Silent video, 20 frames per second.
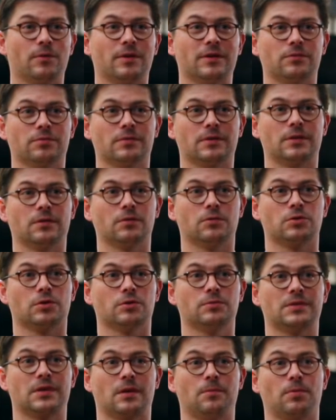relation client,
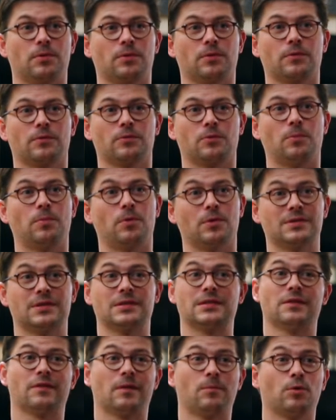aujourd'hui, ce qui est important de comprendre,
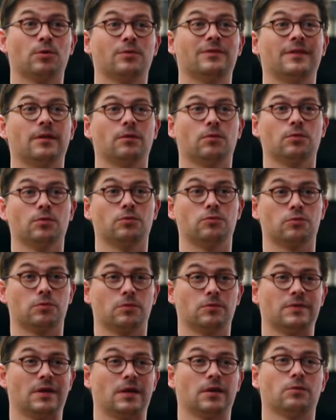c'est que c'est vraiment le terreau de tout
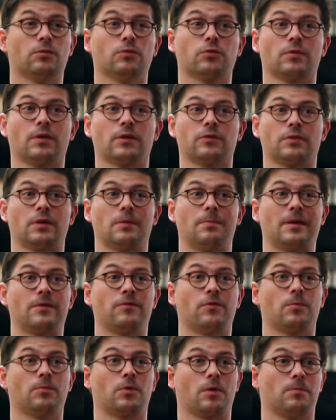ce que vous allez construire sur les
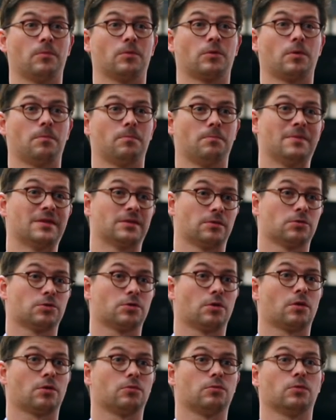plateformes comme,
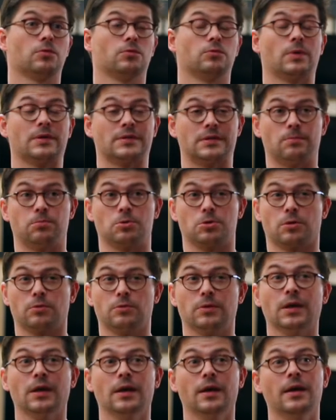Messenger ou, WhatsApp
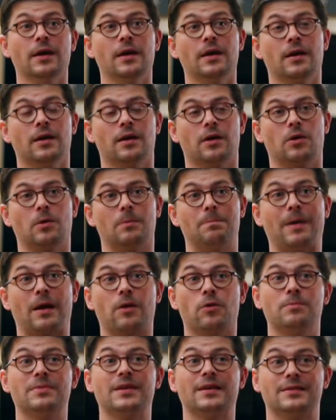aujourd'hui. Euh,
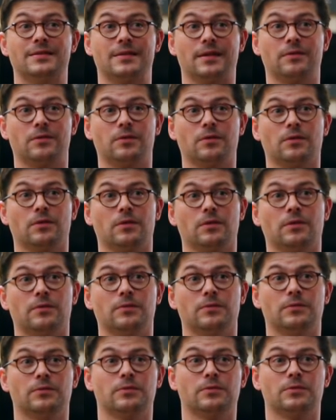par le biais euh,
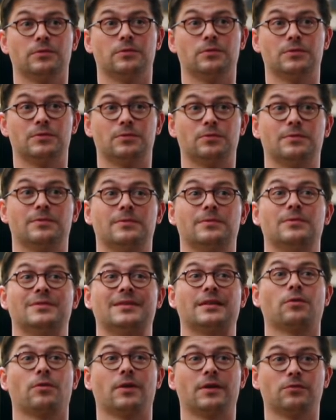de
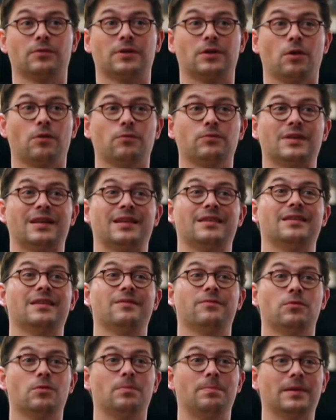cette, relation client, vous allez
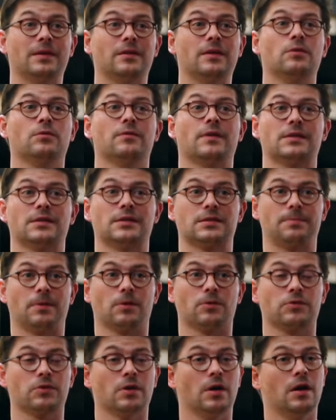développer des nouvelles
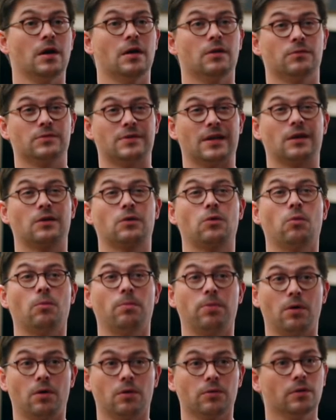expériences. Vous allez
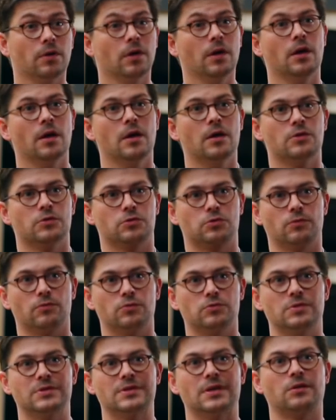comprendre ce que
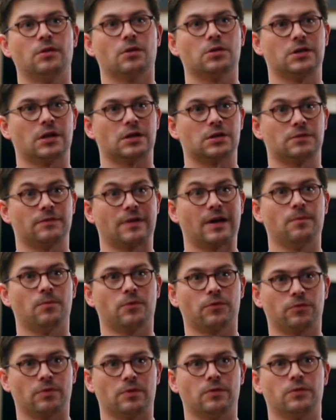vos utilisateurs cherchent
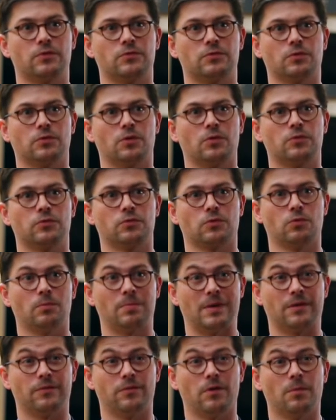vraiment sur,
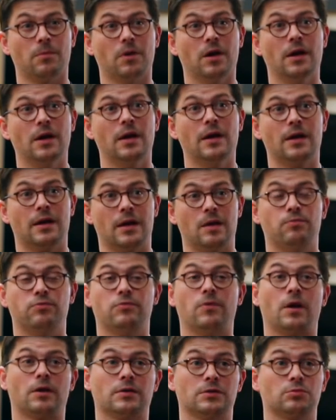nos, plateformes et
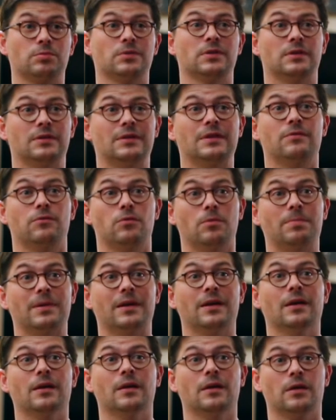pouvoir ensuite
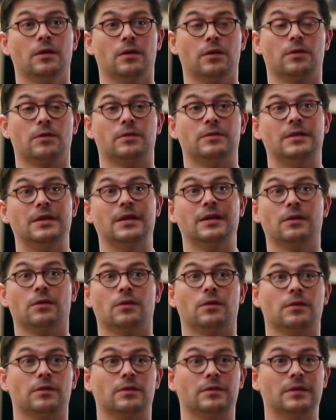développer euh,
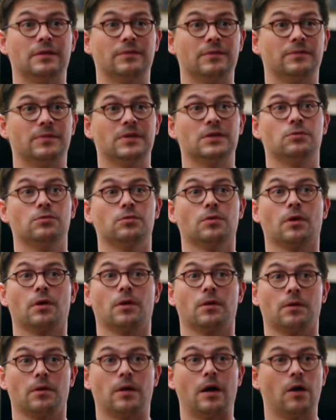des,
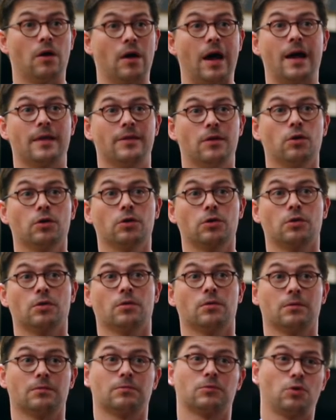features ad
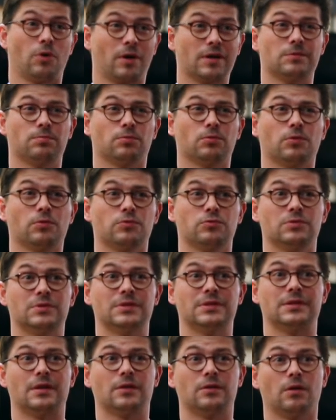hoc correspondant aux
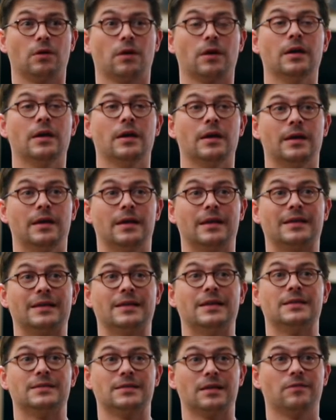utilisateurs et
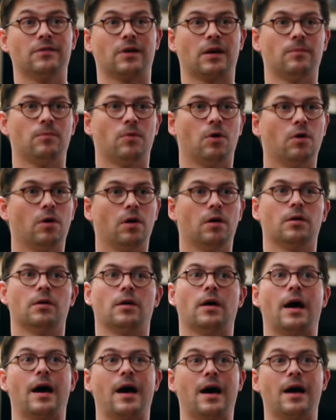qui les aident vraiment
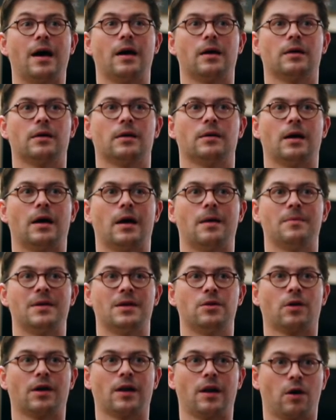à
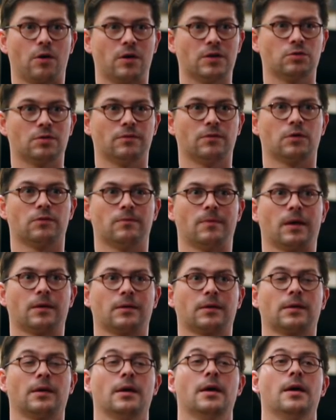améliorer la relation avec votre
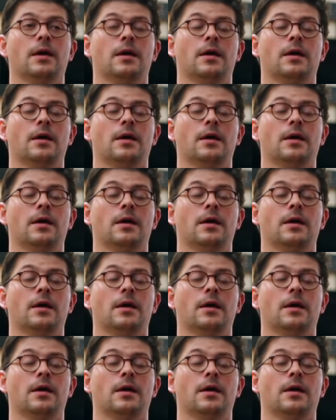marque.